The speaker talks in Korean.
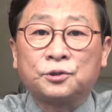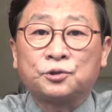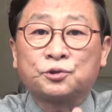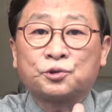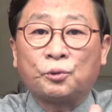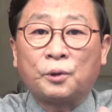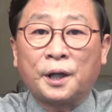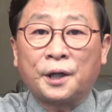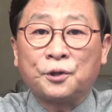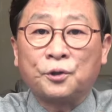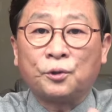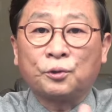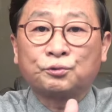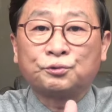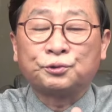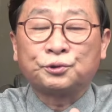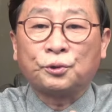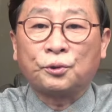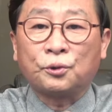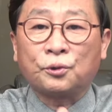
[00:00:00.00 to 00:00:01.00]
좋아요,
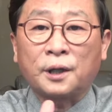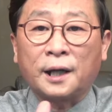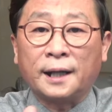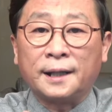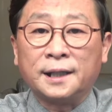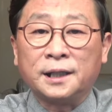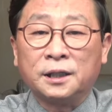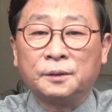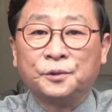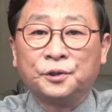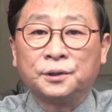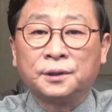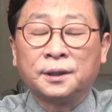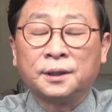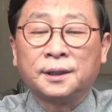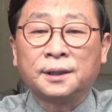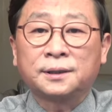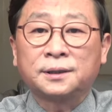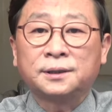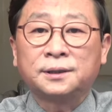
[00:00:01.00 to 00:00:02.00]
구독, 알림은
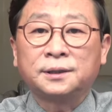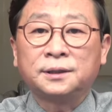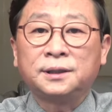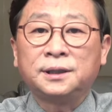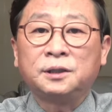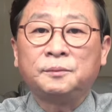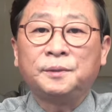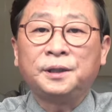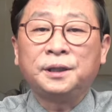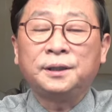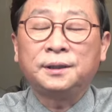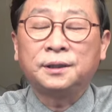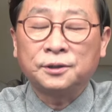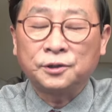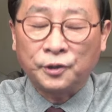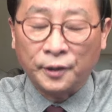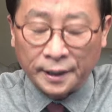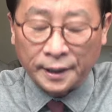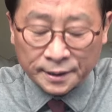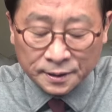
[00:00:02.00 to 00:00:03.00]
큰 힘이
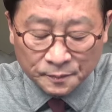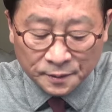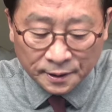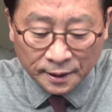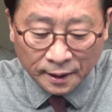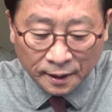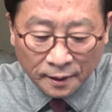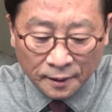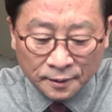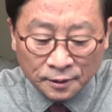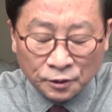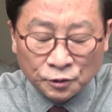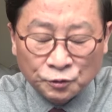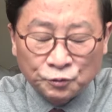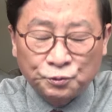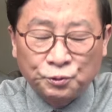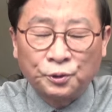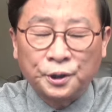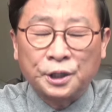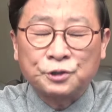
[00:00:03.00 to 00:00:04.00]
되겠습니다.
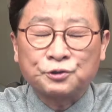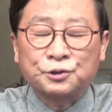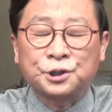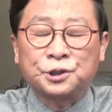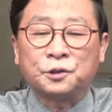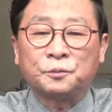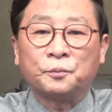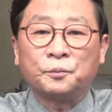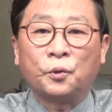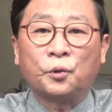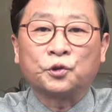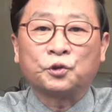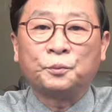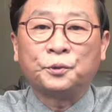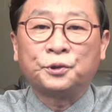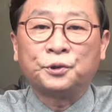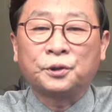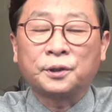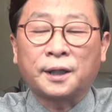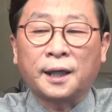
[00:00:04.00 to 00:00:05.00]
후원해 주시는 모든
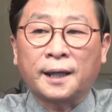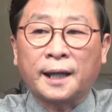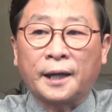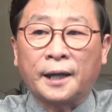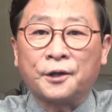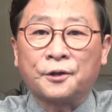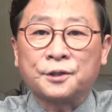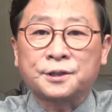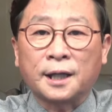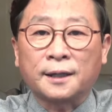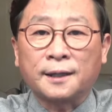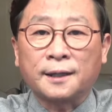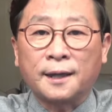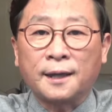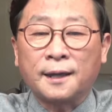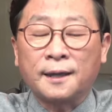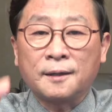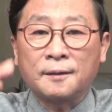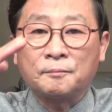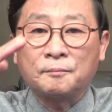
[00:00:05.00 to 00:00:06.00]
분들께
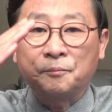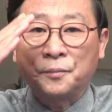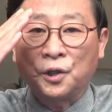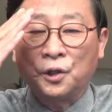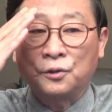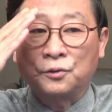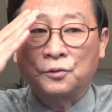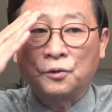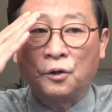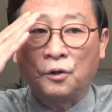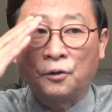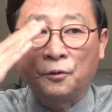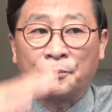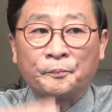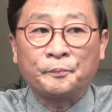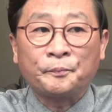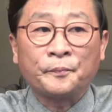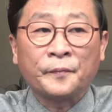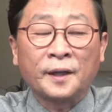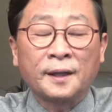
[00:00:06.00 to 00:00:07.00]
가열차게 멸공.
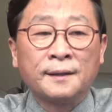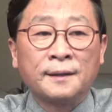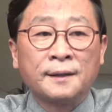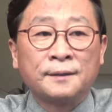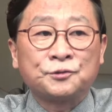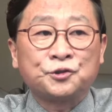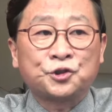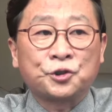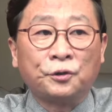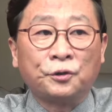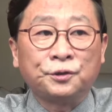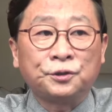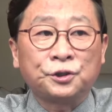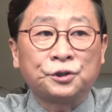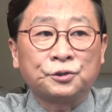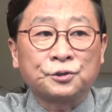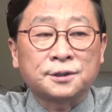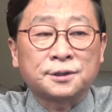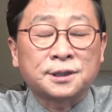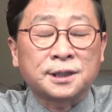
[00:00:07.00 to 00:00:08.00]

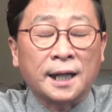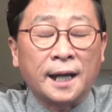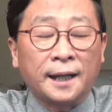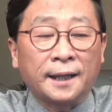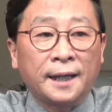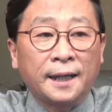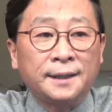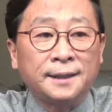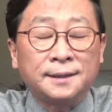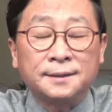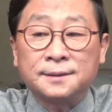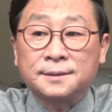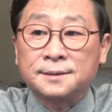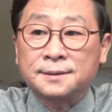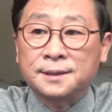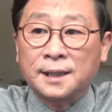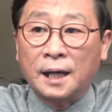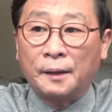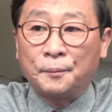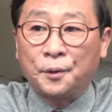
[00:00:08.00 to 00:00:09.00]
전국 장애인
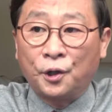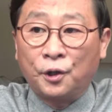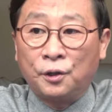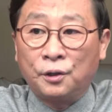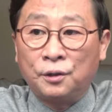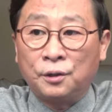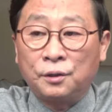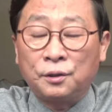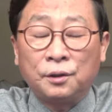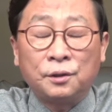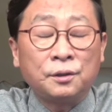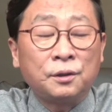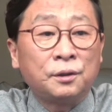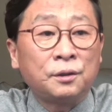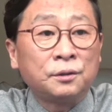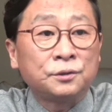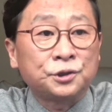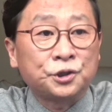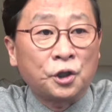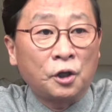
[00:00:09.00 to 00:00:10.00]
차별
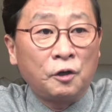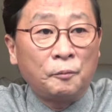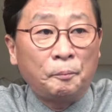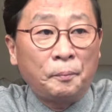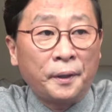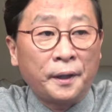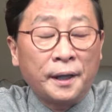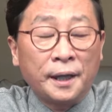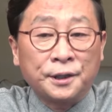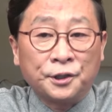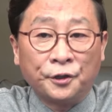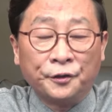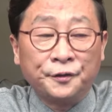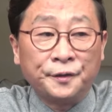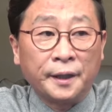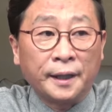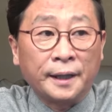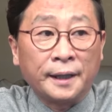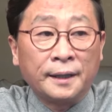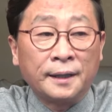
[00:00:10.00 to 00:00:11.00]
철폐
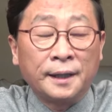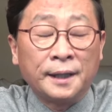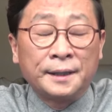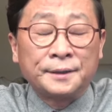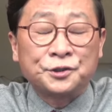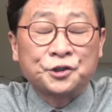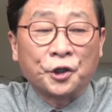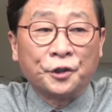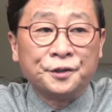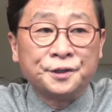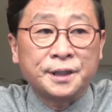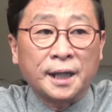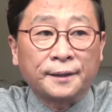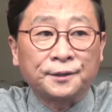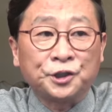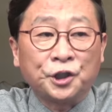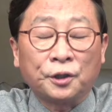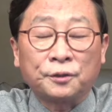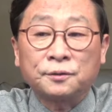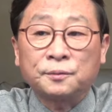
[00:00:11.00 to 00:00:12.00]
연대
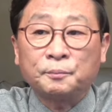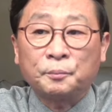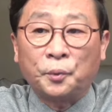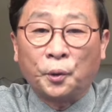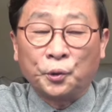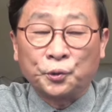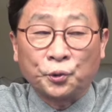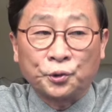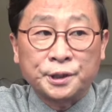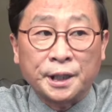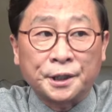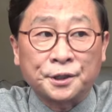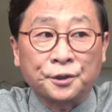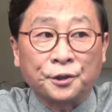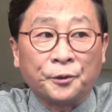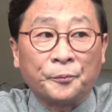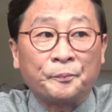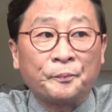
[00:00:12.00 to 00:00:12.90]
전작년 보도자료.